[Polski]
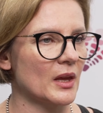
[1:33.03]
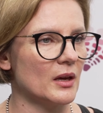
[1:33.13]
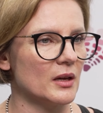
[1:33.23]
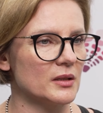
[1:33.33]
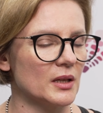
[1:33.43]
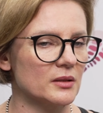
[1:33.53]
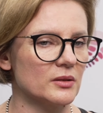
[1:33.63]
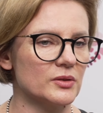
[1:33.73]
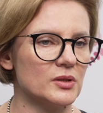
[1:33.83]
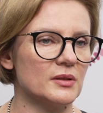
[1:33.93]
e,
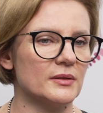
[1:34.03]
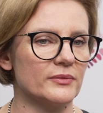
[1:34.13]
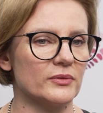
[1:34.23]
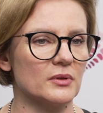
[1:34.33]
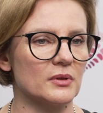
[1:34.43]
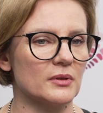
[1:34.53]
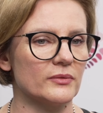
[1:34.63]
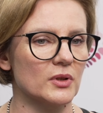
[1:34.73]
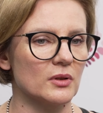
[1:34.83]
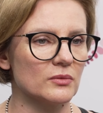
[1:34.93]
diagności w,
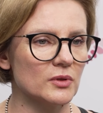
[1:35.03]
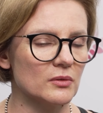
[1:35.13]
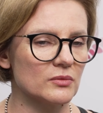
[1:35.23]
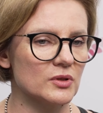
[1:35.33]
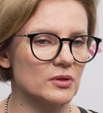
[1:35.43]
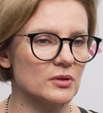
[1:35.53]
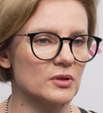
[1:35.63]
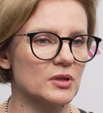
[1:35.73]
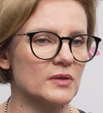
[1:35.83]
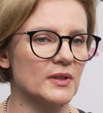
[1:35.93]
wykonują, czy,
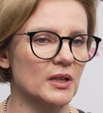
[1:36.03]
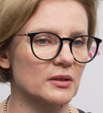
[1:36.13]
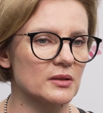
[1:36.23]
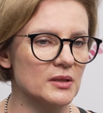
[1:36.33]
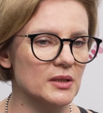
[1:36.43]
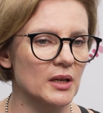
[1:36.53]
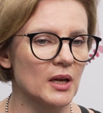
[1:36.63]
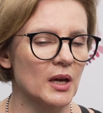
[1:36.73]
czy, czy w diagnostyce